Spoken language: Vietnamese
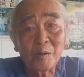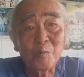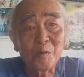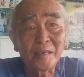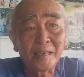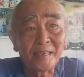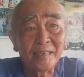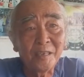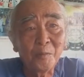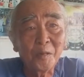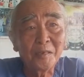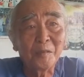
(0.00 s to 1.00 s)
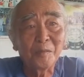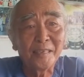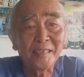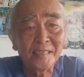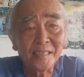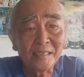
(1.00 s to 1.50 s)
cũng quân hỷ nếu có điều
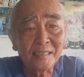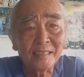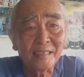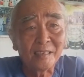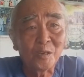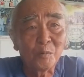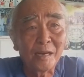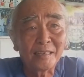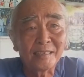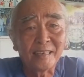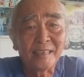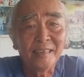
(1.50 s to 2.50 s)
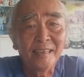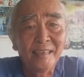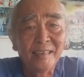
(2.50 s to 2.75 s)
chi sức thì cô bác anh chị